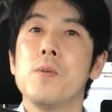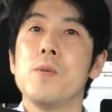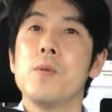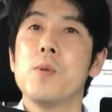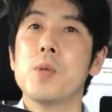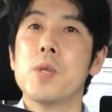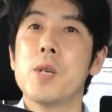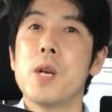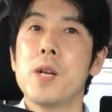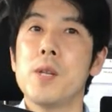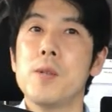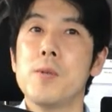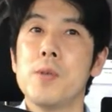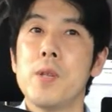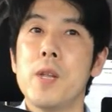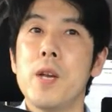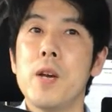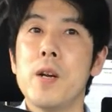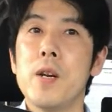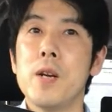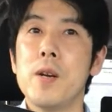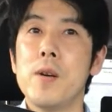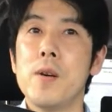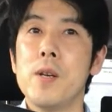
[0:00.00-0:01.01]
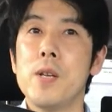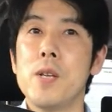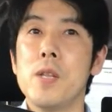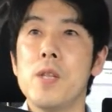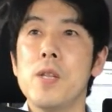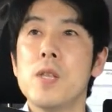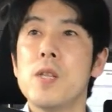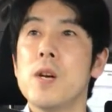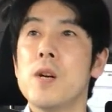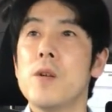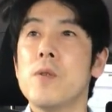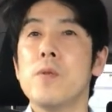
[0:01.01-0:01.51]
大阪の寝屋川
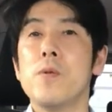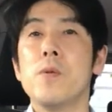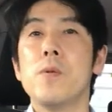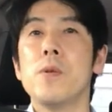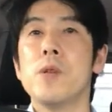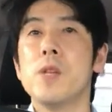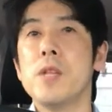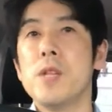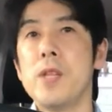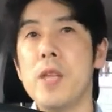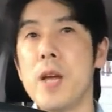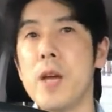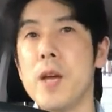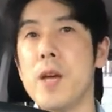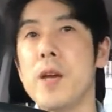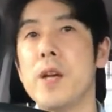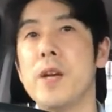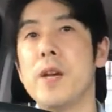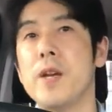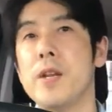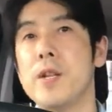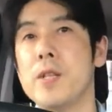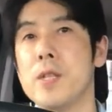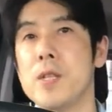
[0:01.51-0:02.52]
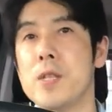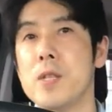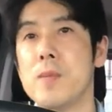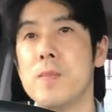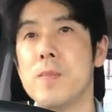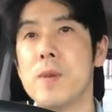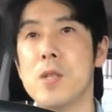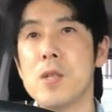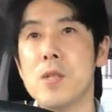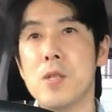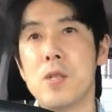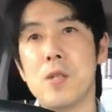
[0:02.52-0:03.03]
インターを降りて、えー、
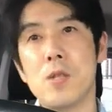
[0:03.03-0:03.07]
まあ、